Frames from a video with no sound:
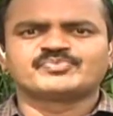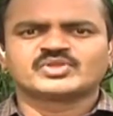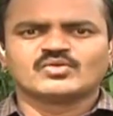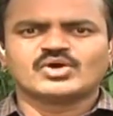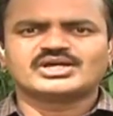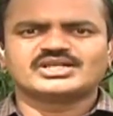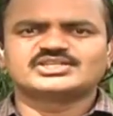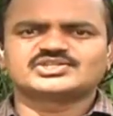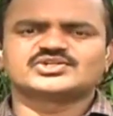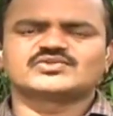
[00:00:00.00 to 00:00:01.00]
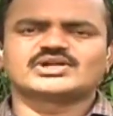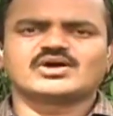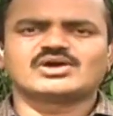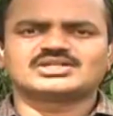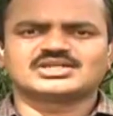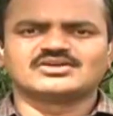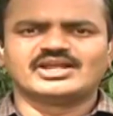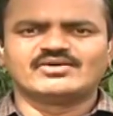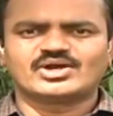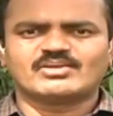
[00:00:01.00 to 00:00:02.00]
ఒక్కరే తీసుకున్నటువంటి అవకాశాలు
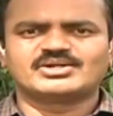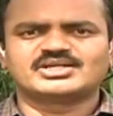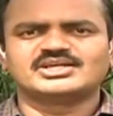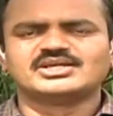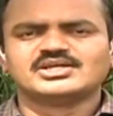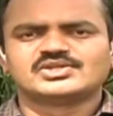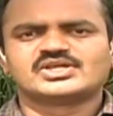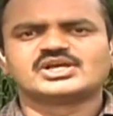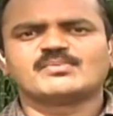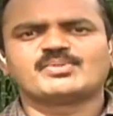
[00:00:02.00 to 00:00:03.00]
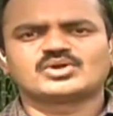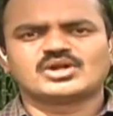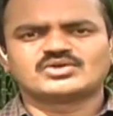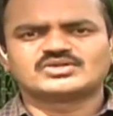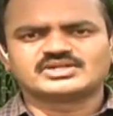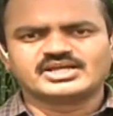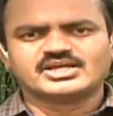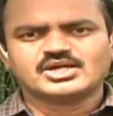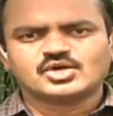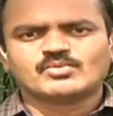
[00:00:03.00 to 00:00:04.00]
లేవు కాబట్టి సింగపూర్లో ఉన్నటువంటి
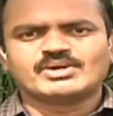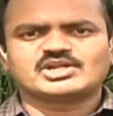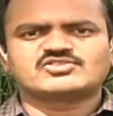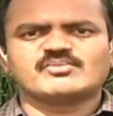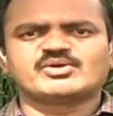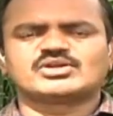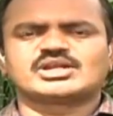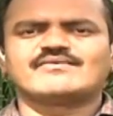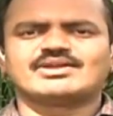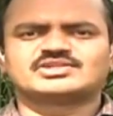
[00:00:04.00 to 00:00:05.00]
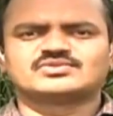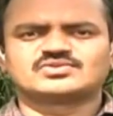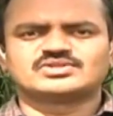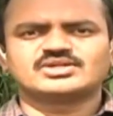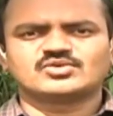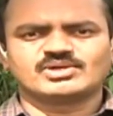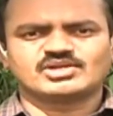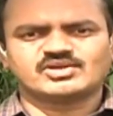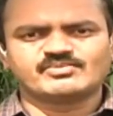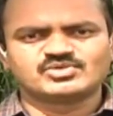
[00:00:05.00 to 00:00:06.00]
కుమారస్వామి కూడా రావాల్సి ఉంటుంది
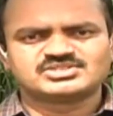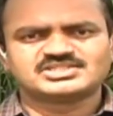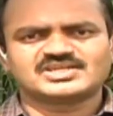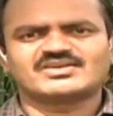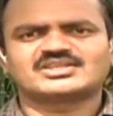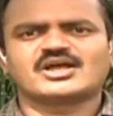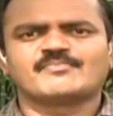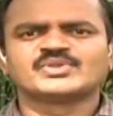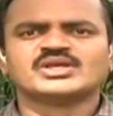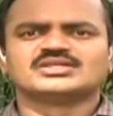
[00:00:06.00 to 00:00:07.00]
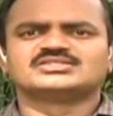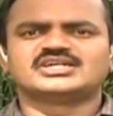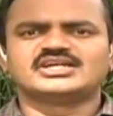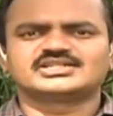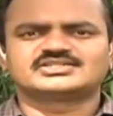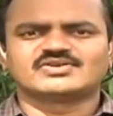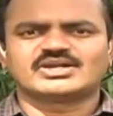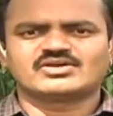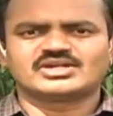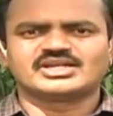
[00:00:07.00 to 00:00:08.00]
కుమారస్వామి వచ్చిన తర్వాత జేడీఎస్
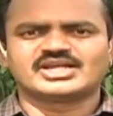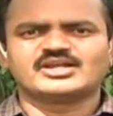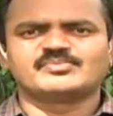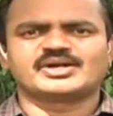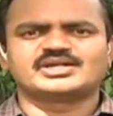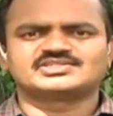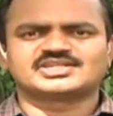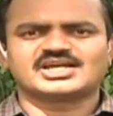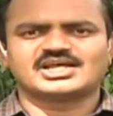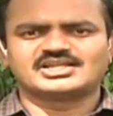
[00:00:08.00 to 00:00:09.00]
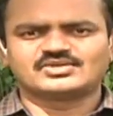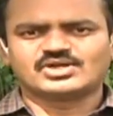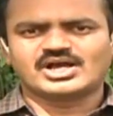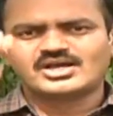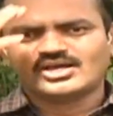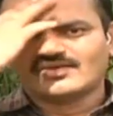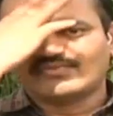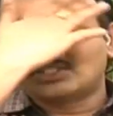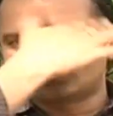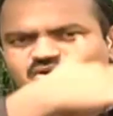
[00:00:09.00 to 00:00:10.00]
వారి యొక్క నిర్ణయాన్ని ప్రకటిస్తారా అనేది కూడా
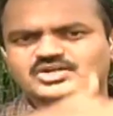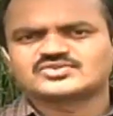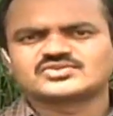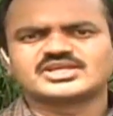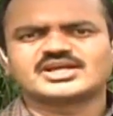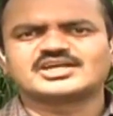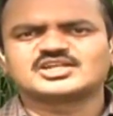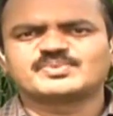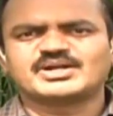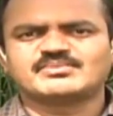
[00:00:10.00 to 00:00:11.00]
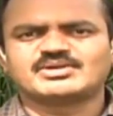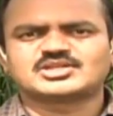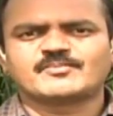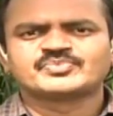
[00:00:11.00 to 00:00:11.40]
వేచి చూడాల్సి ఉంటుంది కాంగ్రెస్ పార్టీ మాత్రం